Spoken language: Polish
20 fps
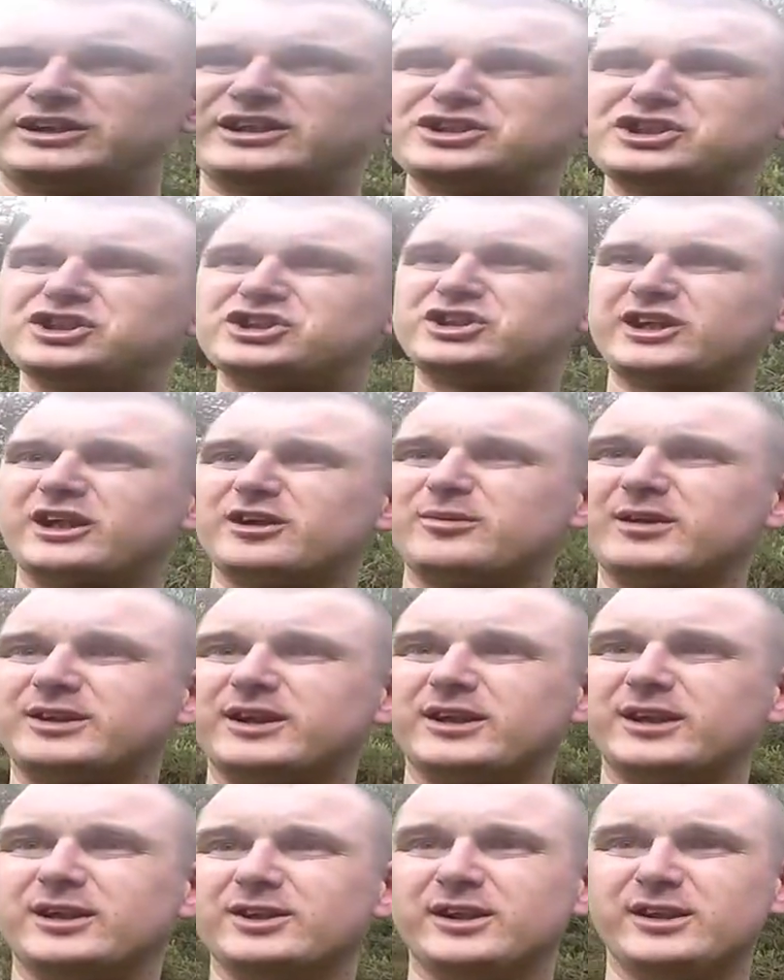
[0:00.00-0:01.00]
najniższa chyba
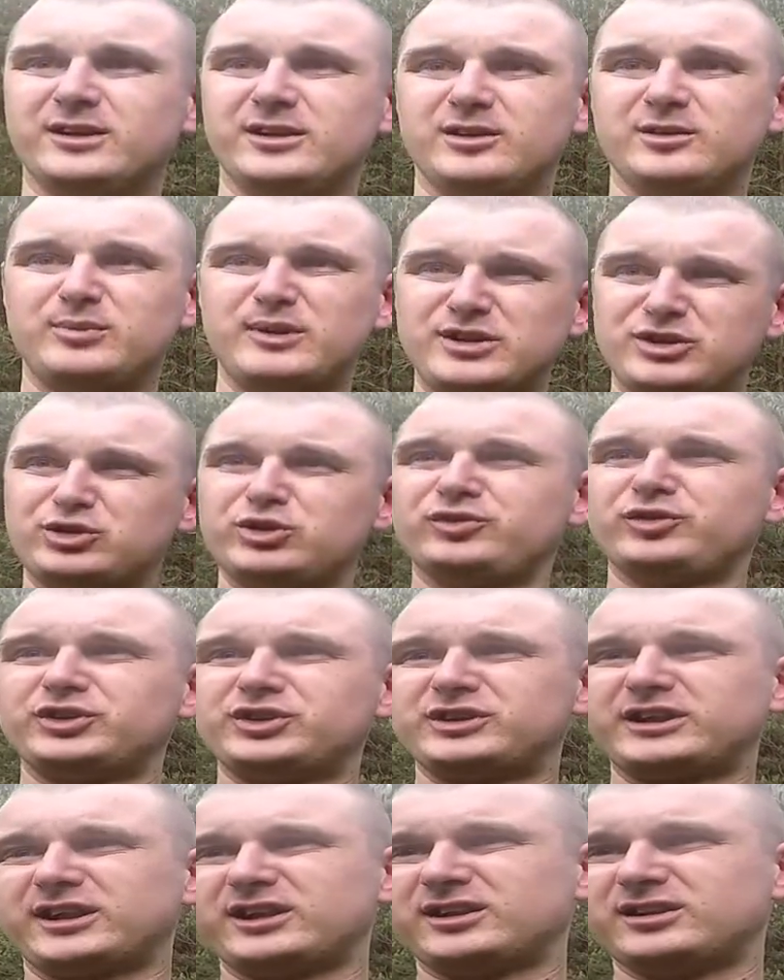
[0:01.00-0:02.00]
taka, nie? 5 stóp to
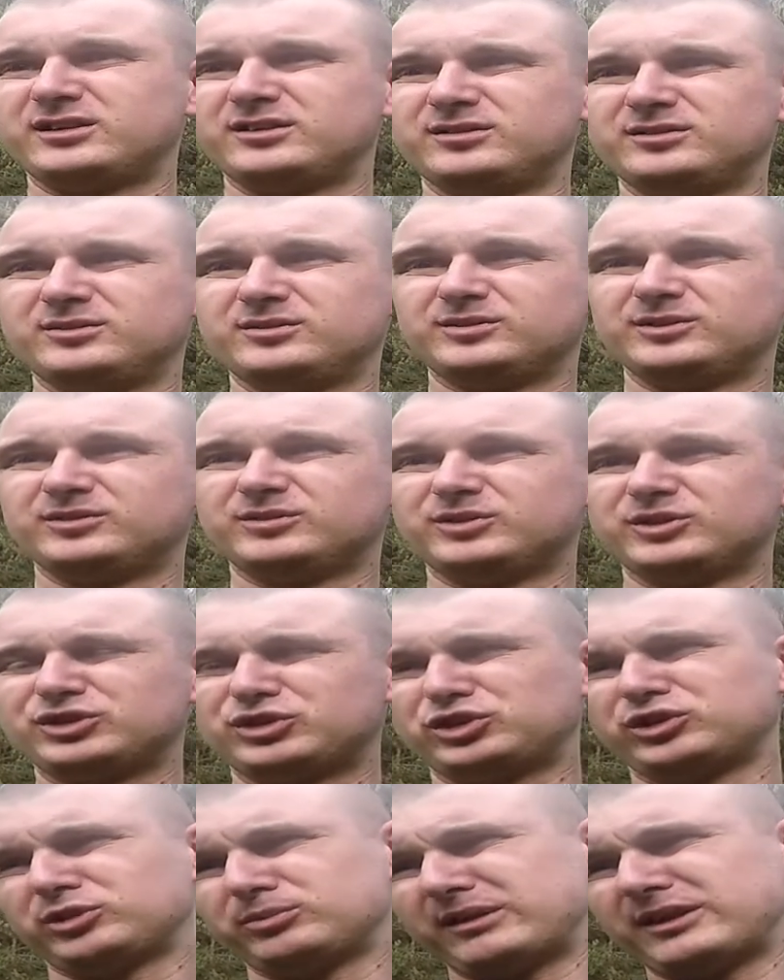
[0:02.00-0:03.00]
jest tak no
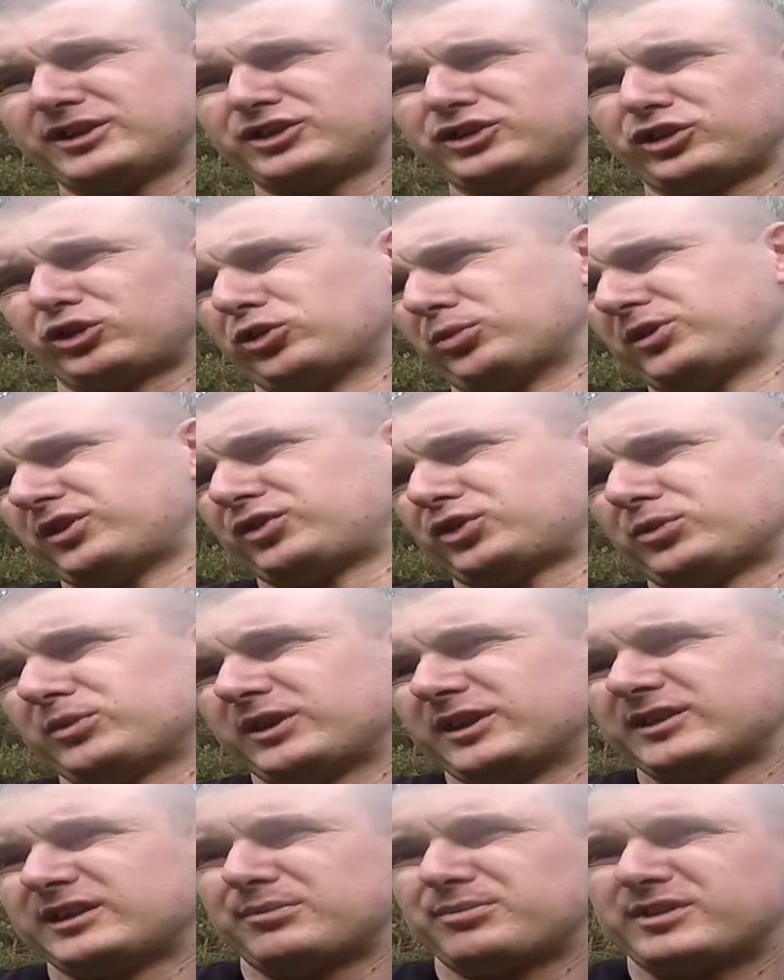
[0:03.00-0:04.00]
mało. Byle co kupisz w sumie,
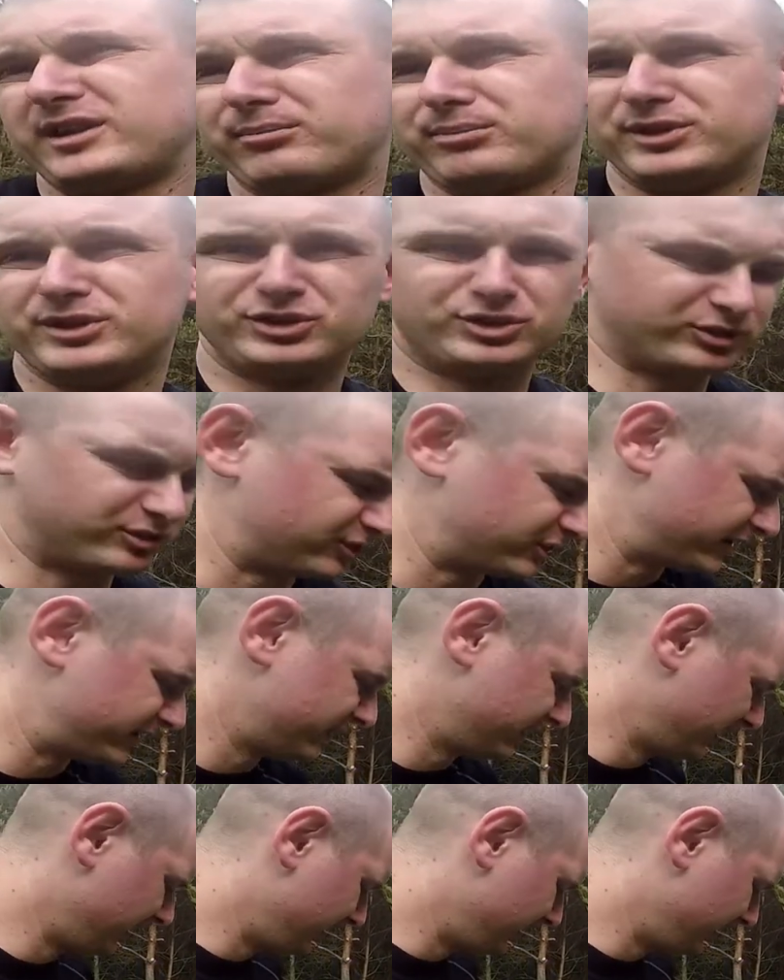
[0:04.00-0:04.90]
nie? No. Za, za 5 nie?